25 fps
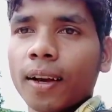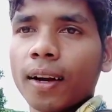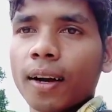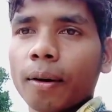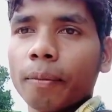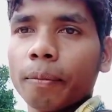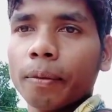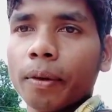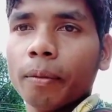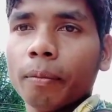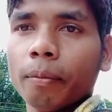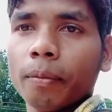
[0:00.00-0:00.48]

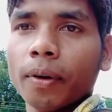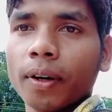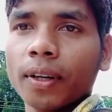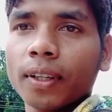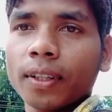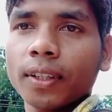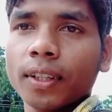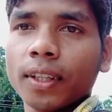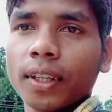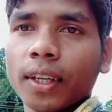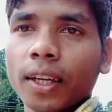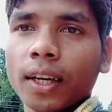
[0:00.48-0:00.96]
काफ़ी
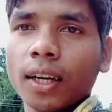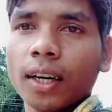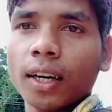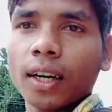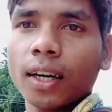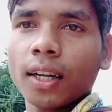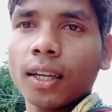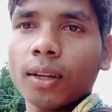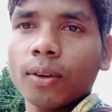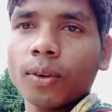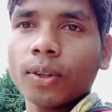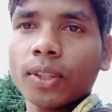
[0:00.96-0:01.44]
मस्त यहाँ
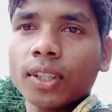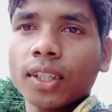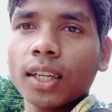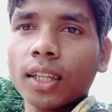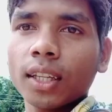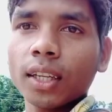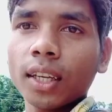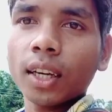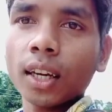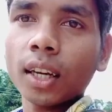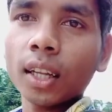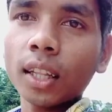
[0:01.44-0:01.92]
का
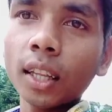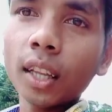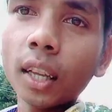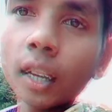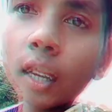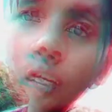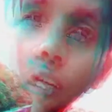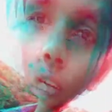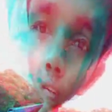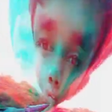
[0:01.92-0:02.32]
लोकेशन दिखाई दिया